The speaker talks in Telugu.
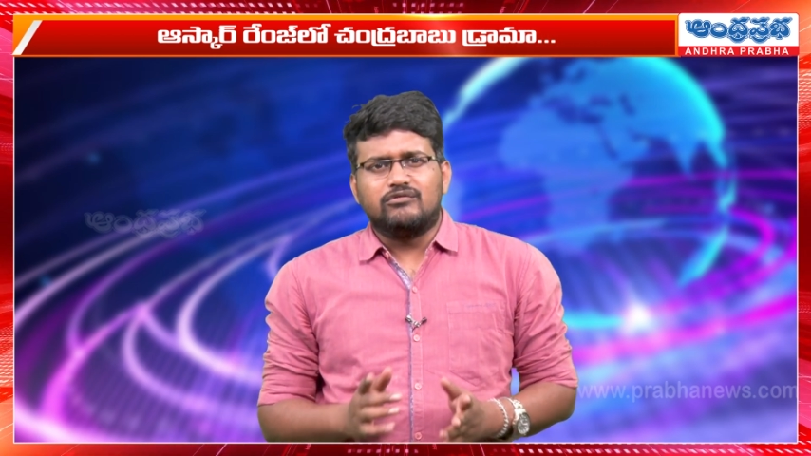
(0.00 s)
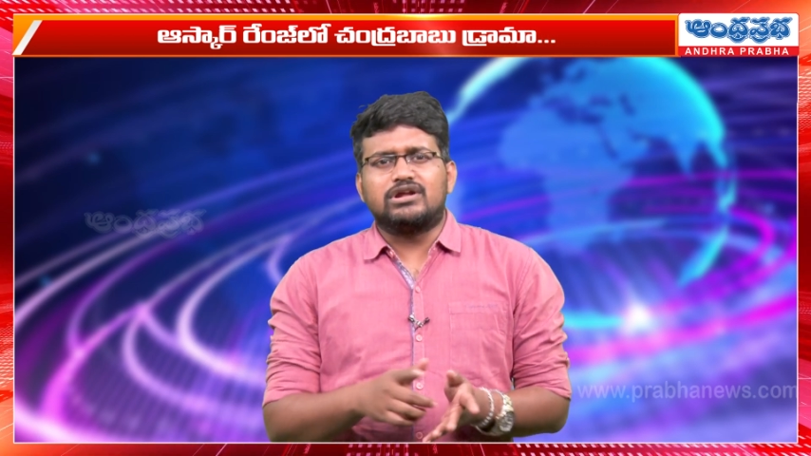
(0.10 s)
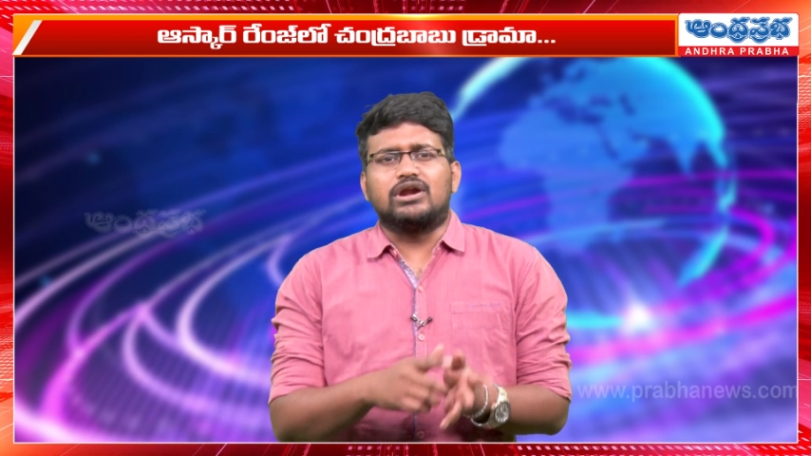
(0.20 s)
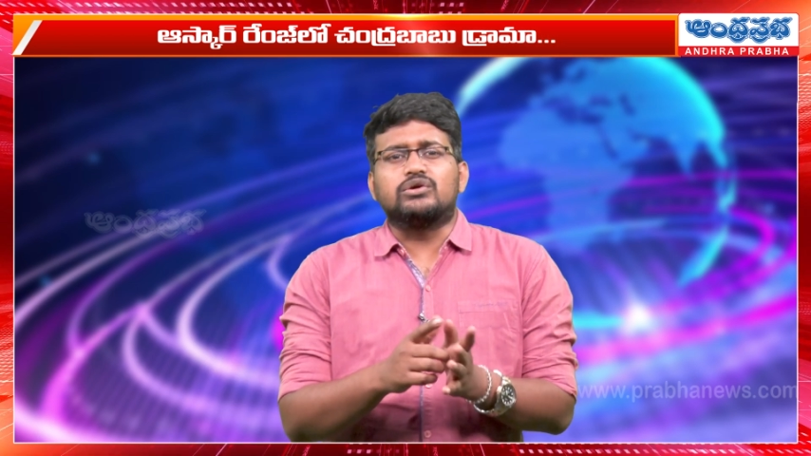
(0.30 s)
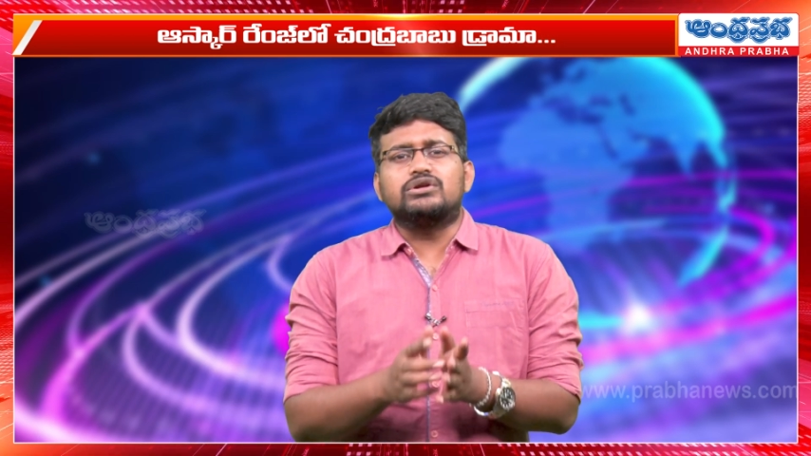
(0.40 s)

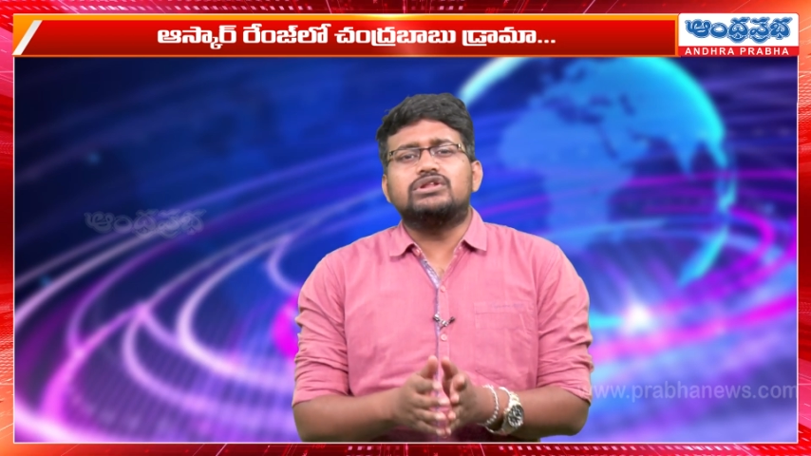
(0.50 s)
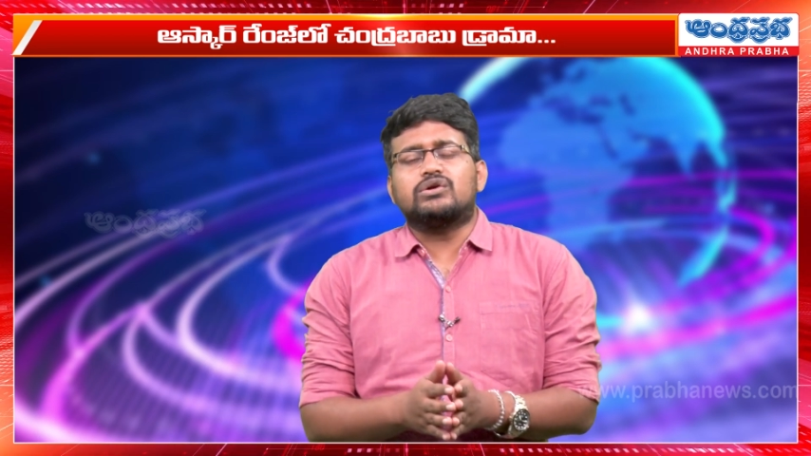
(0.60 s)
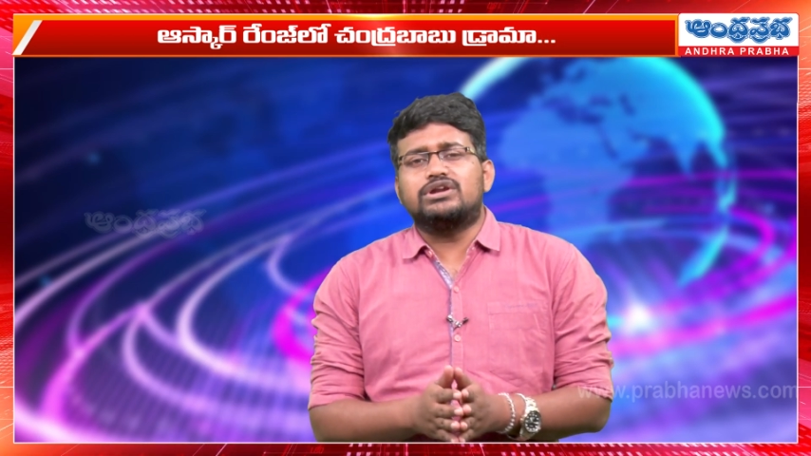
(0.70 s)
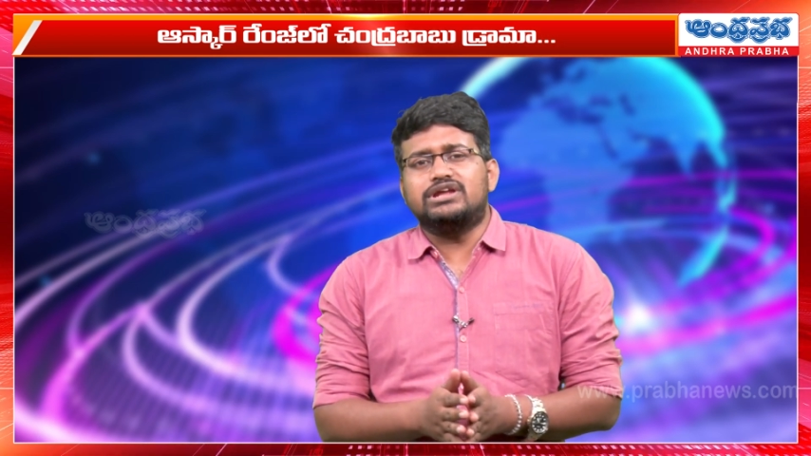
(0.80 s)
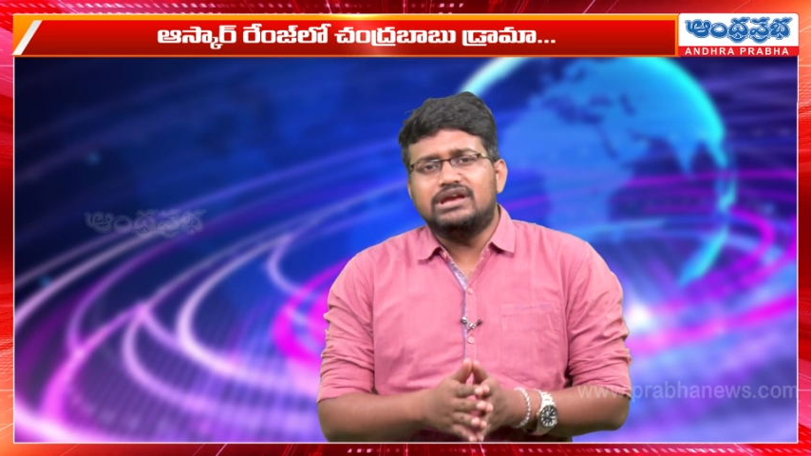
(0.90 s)
వారు అనుకున్నది
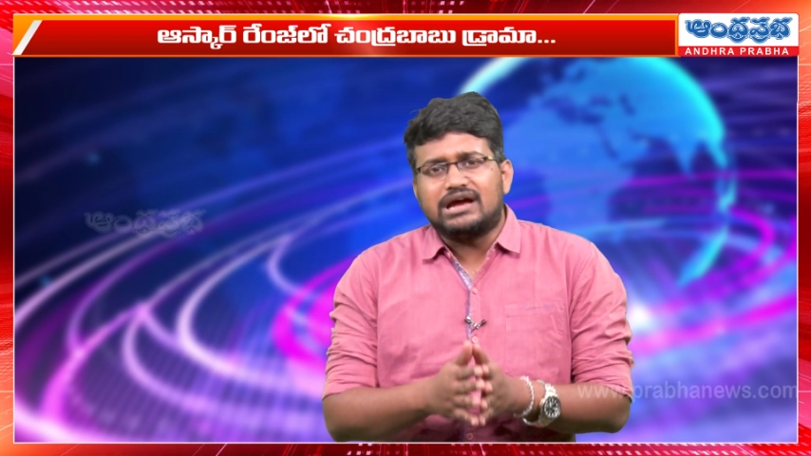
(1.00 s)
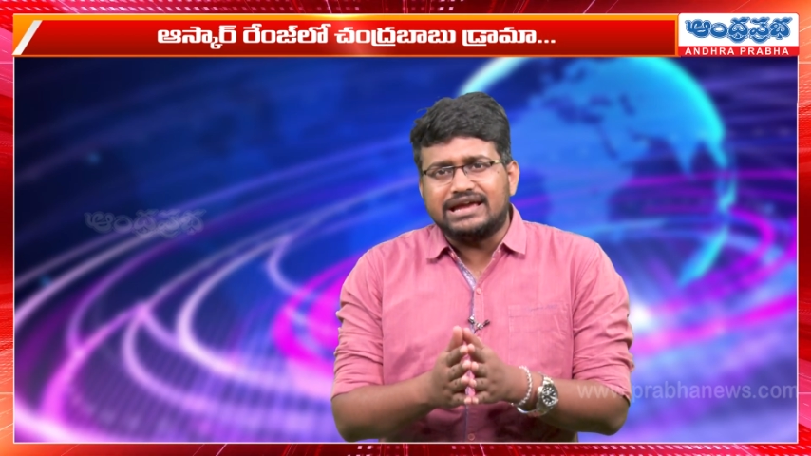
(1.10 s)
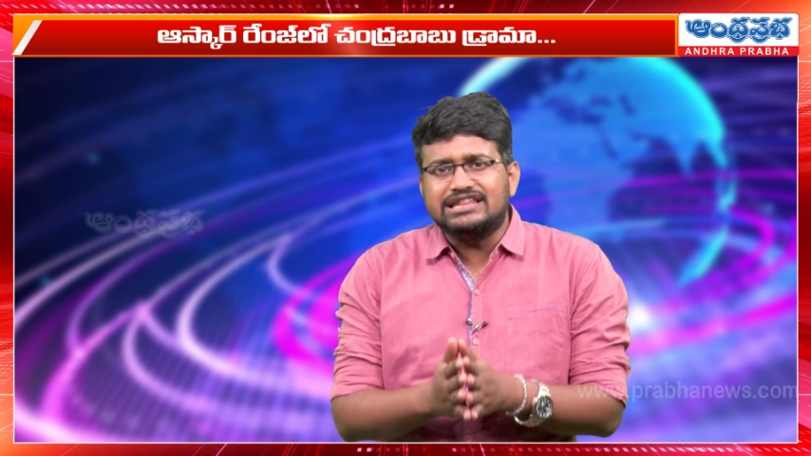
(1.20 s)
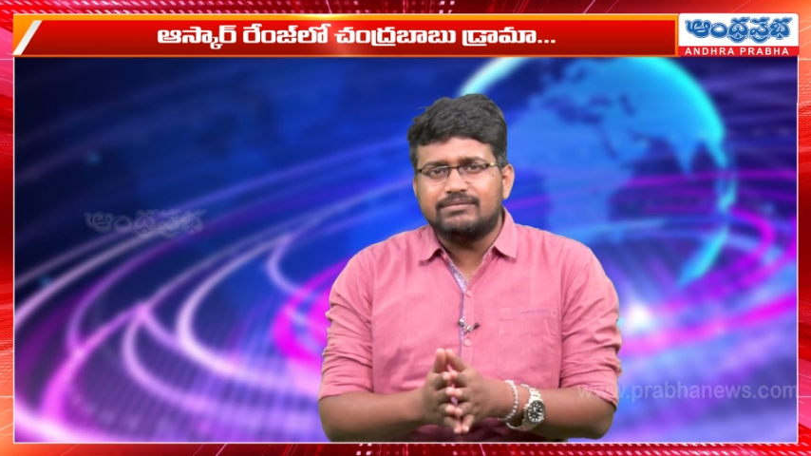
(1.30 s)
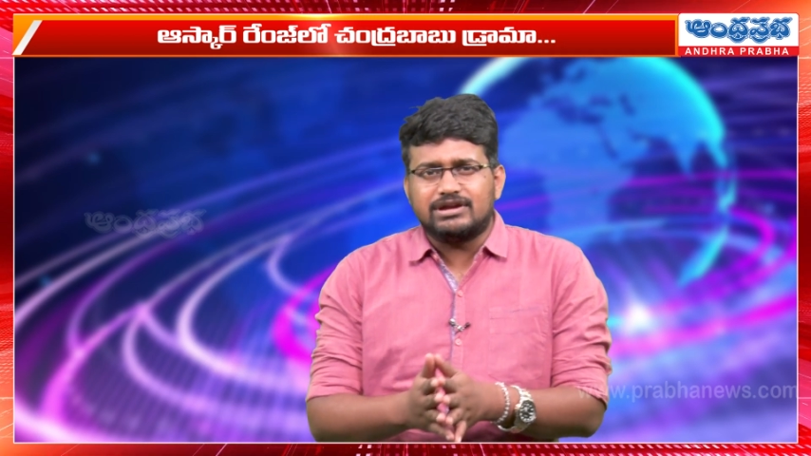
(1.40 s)
ఒకటి
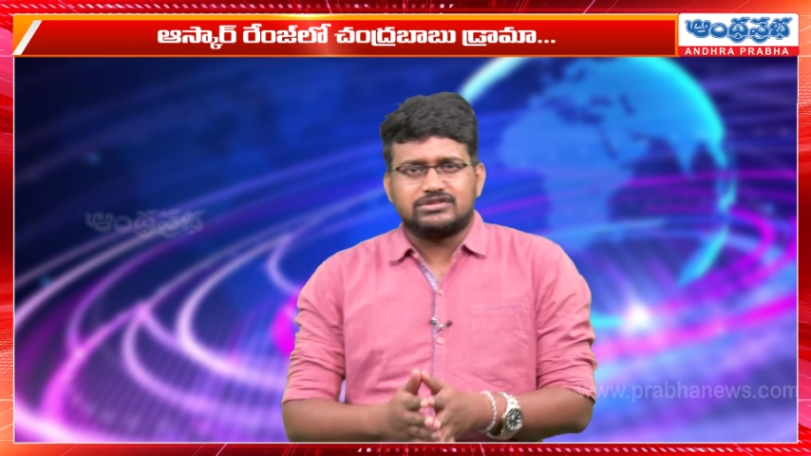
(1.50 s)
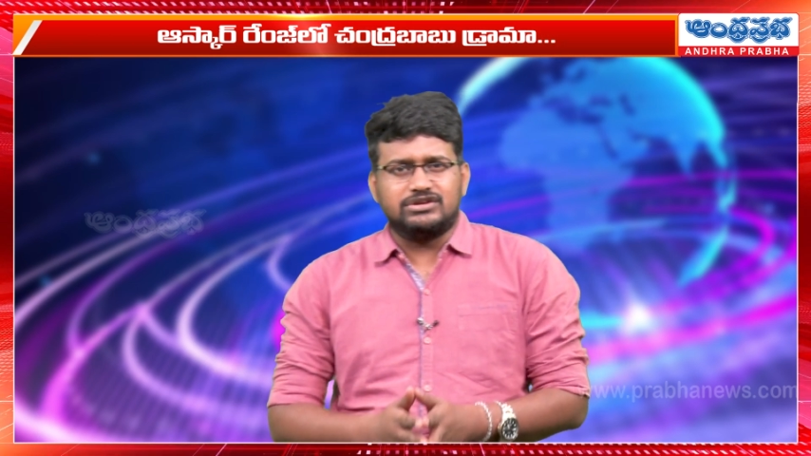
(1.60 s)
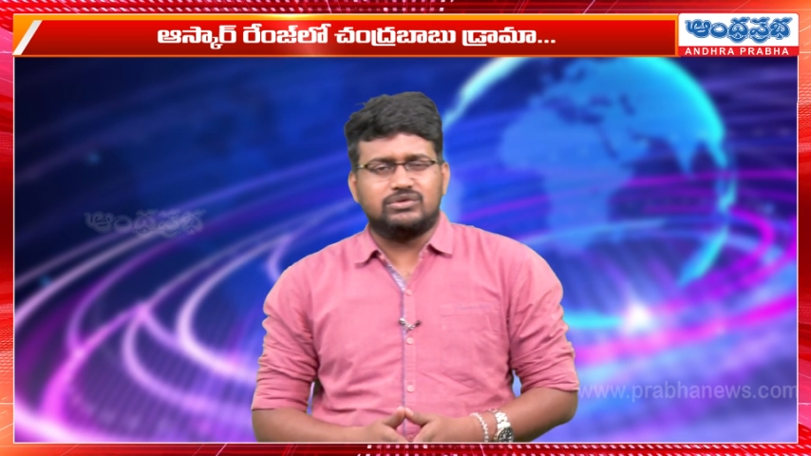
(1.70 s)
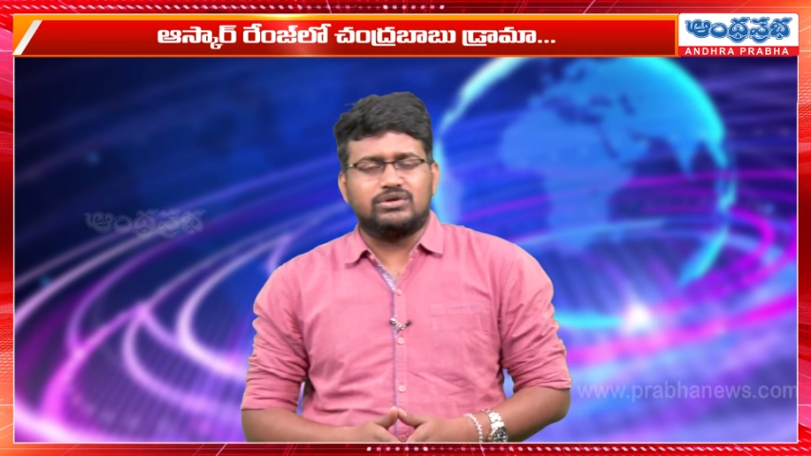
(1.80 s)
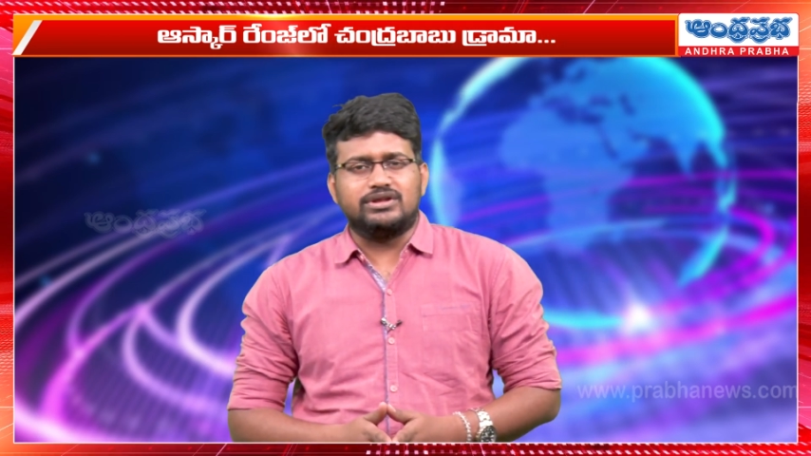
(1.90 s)
అయింది మాత్రం
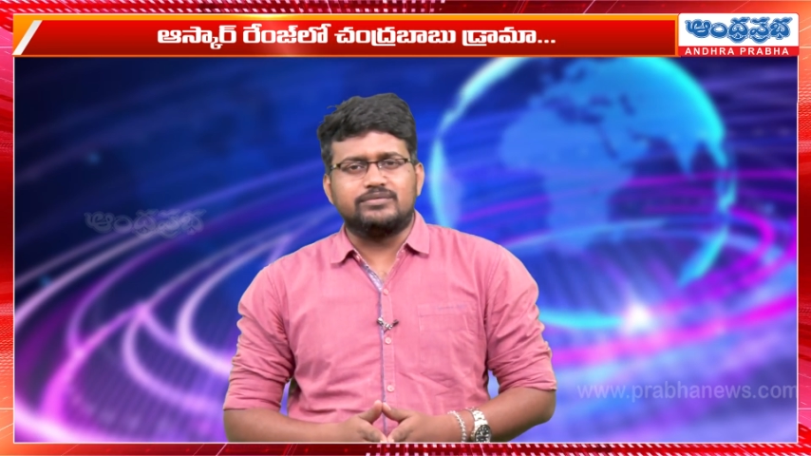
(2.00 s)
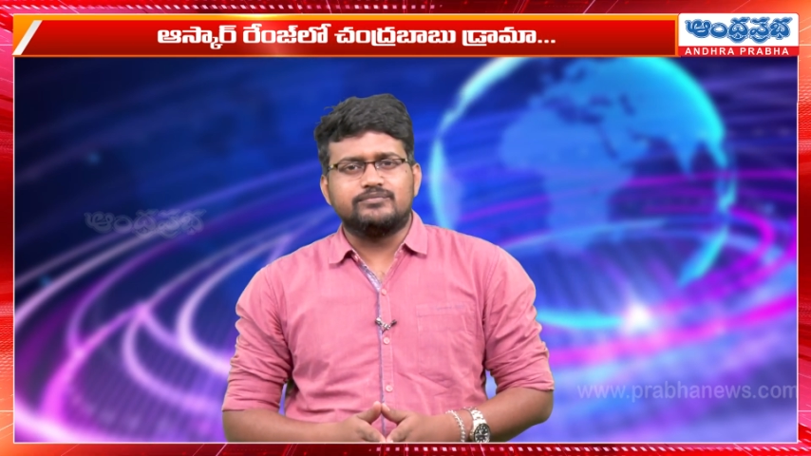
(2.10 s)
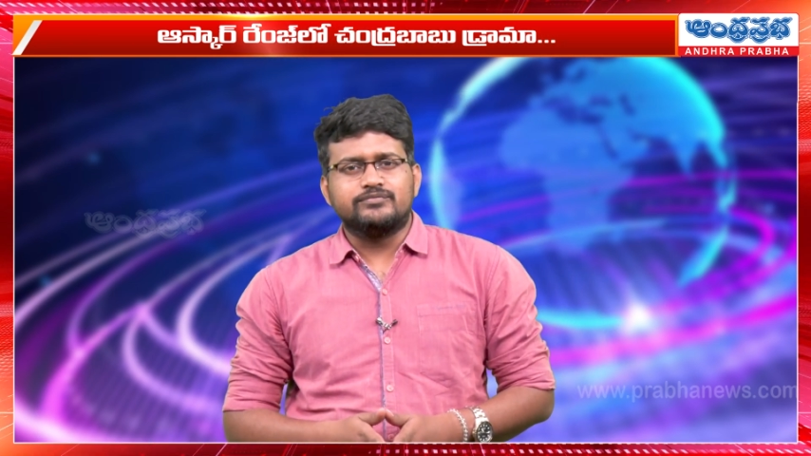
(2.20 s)
ఇంకోటి